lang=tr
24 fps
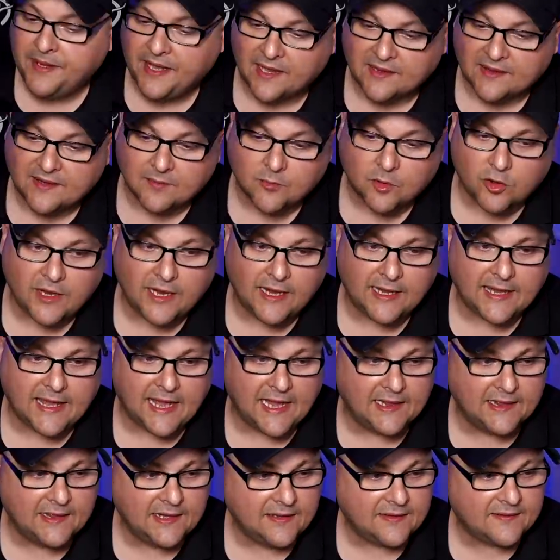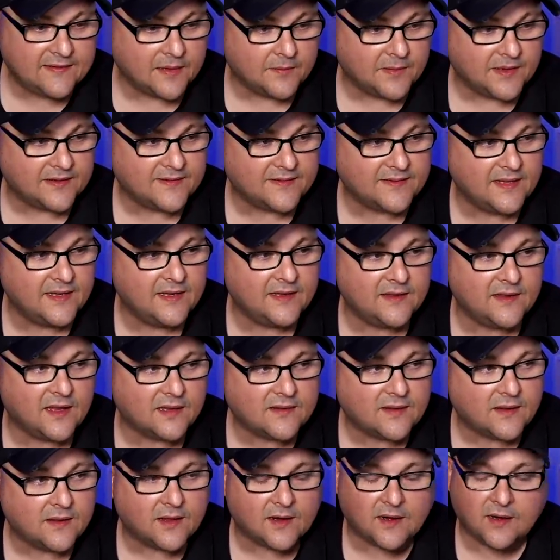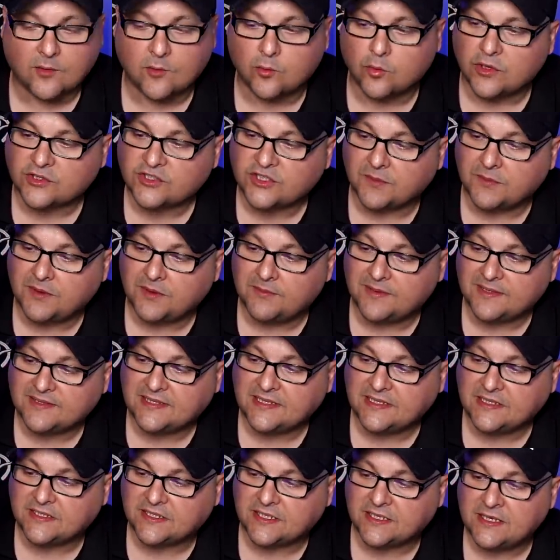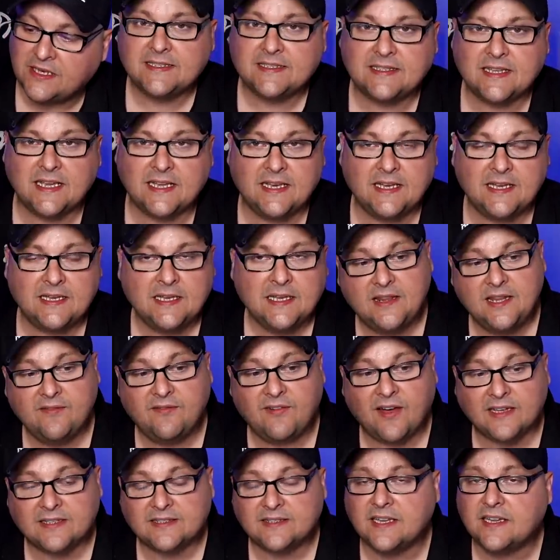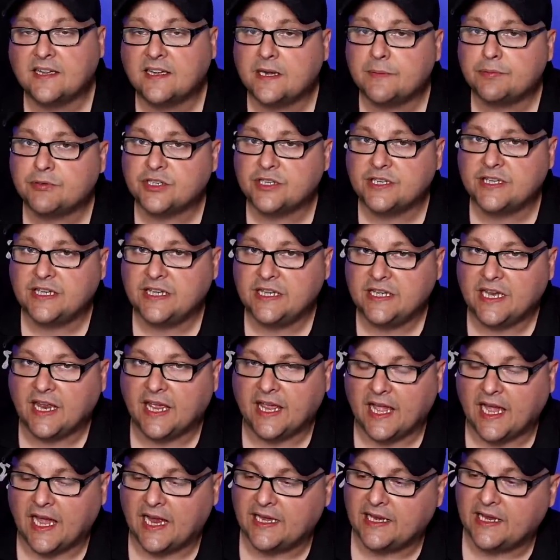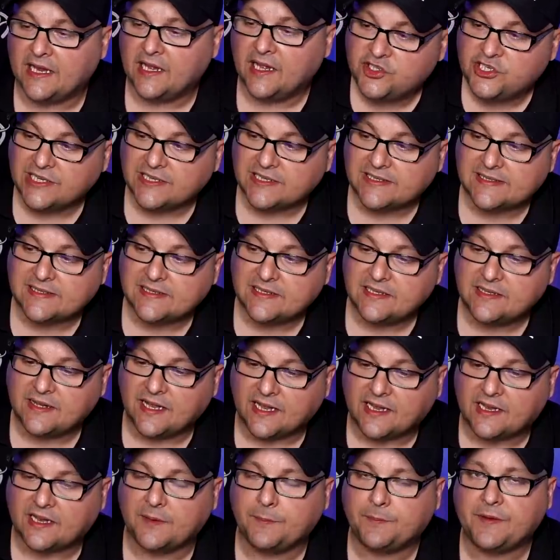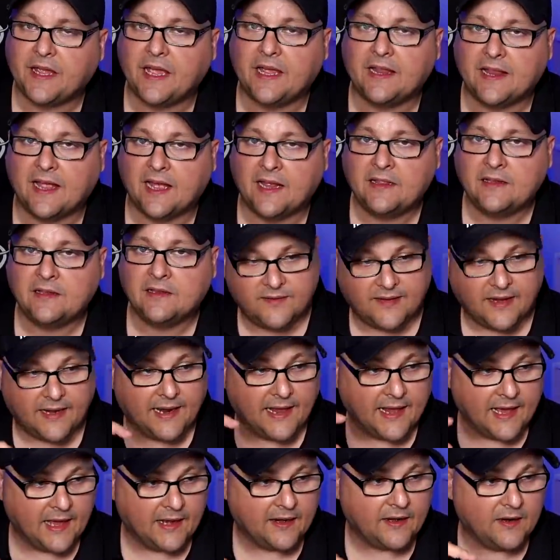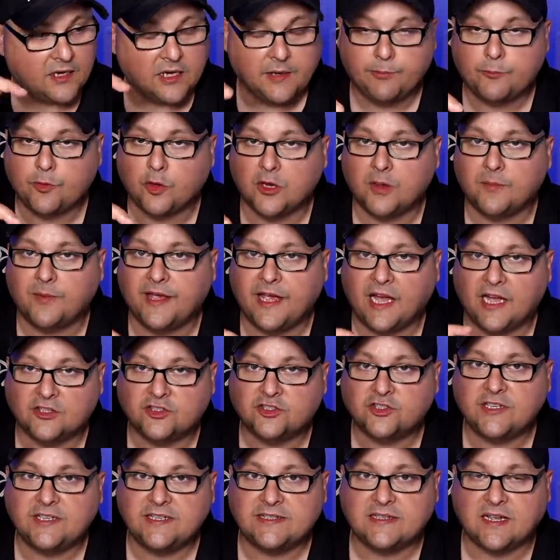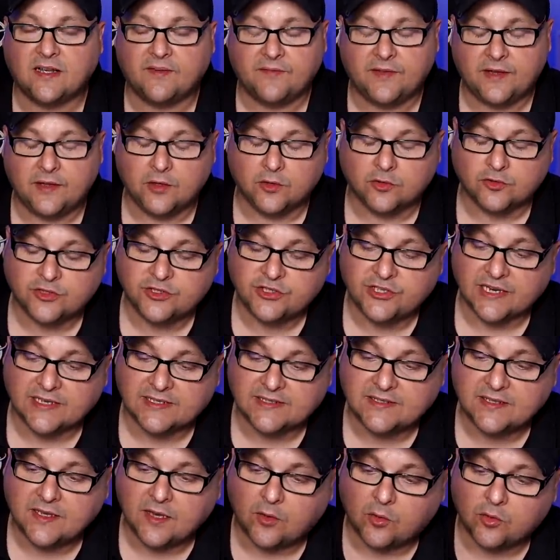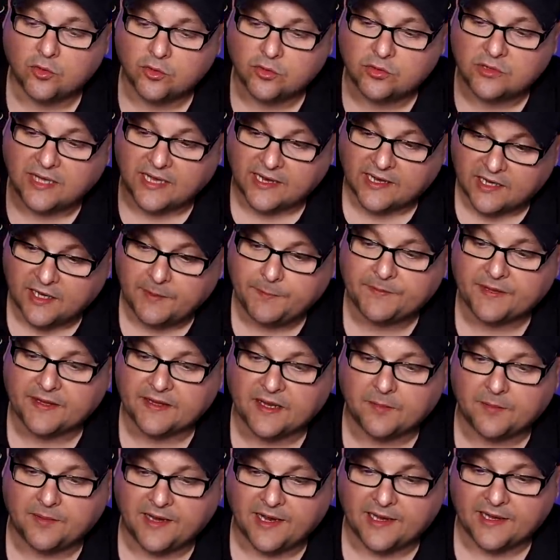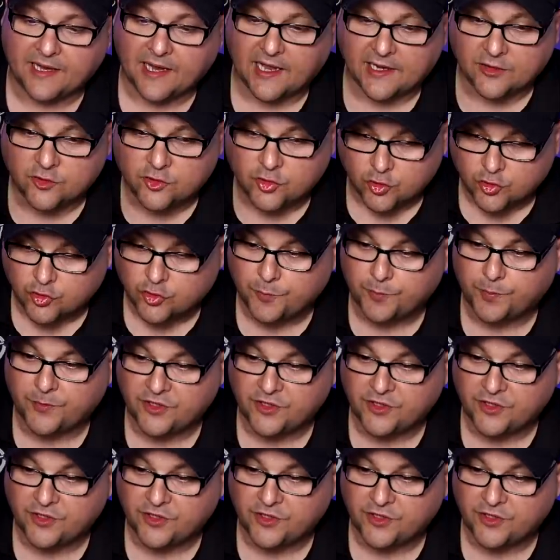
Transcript: bir adam oraya geldiği zaman senin datalarına ulaşabilmesi için senin device decryption key'ine yani cihazını dekripte eden sen eğer kriptolamayı açtıysan Windows içerisinde onu dekript eden görebilen yani çözüp